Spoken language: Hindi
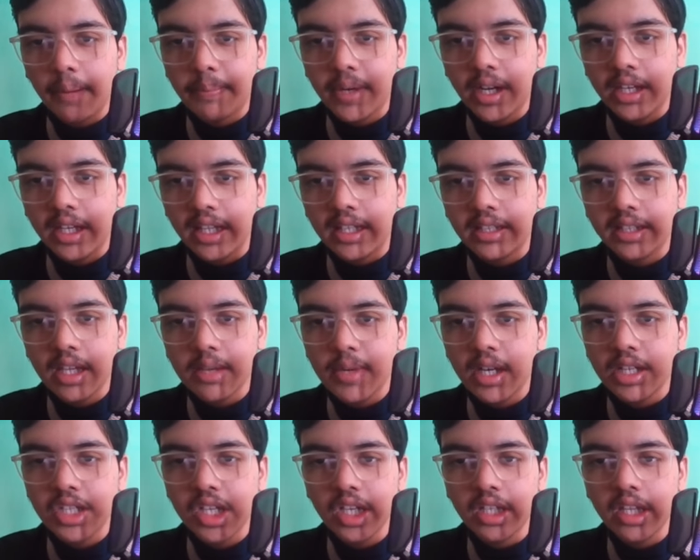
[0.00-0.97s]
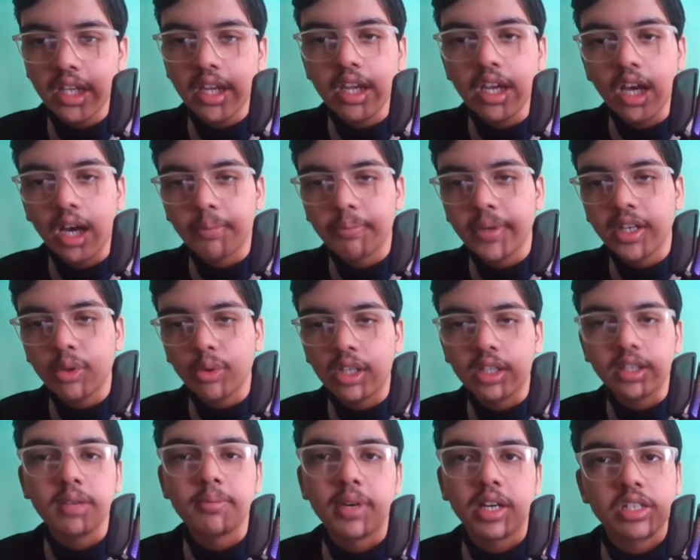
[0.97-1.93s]
अपना टेंथ की मार्कशीट दी अपनी
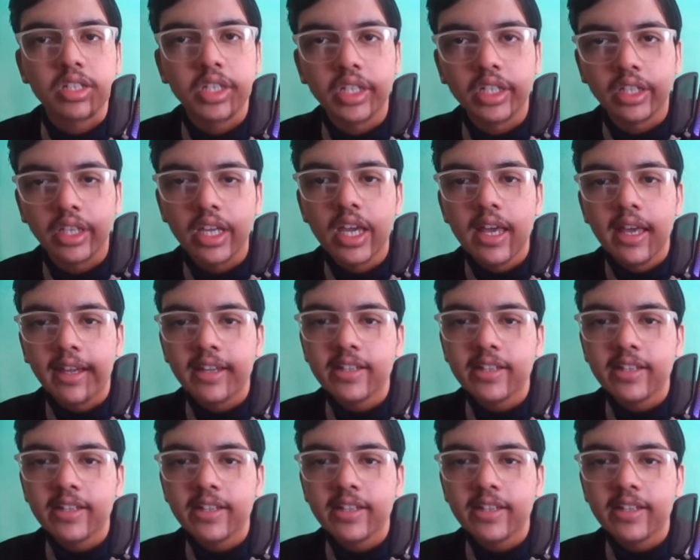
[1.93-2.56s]
ट्वेल्थ की मार्कशीट दी